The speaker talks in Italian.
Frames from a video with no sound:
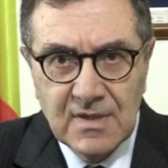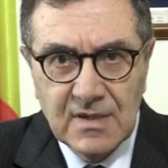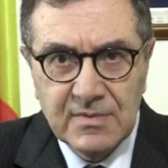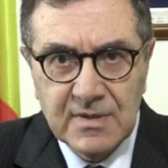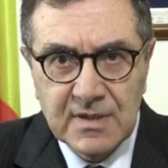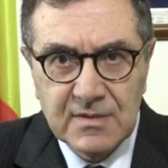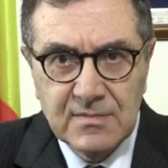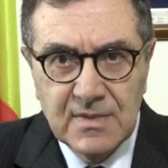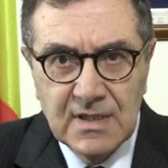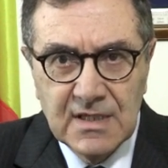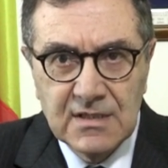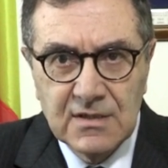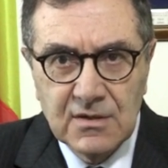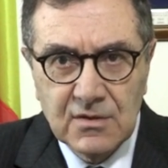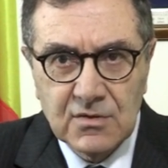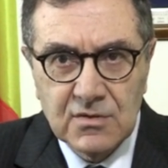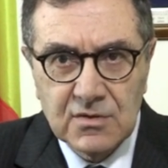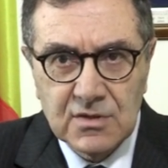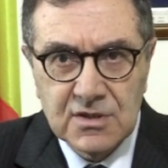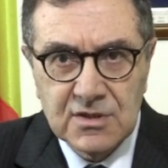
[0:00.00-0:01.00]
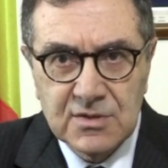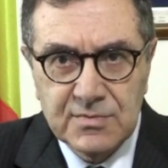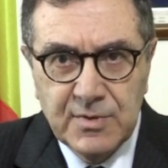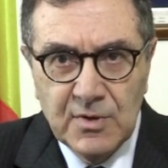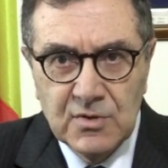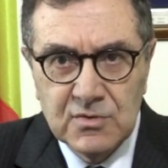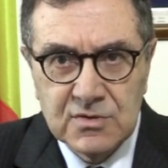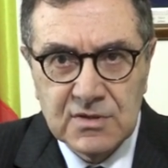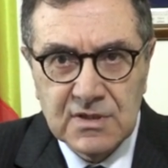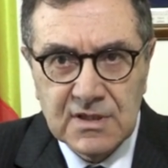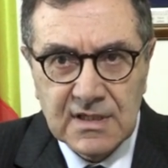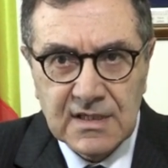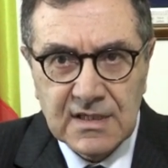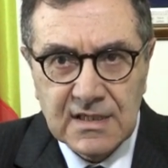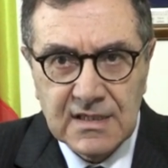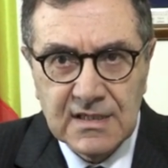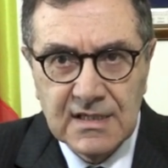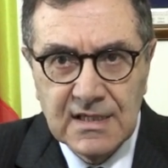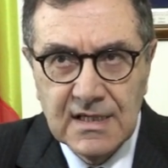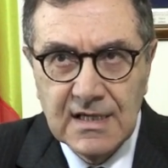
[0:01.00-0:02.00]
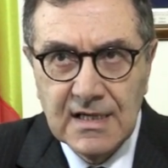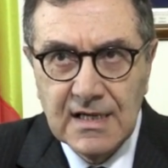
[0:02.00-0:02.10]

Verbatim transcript: ma per meglio corrispondere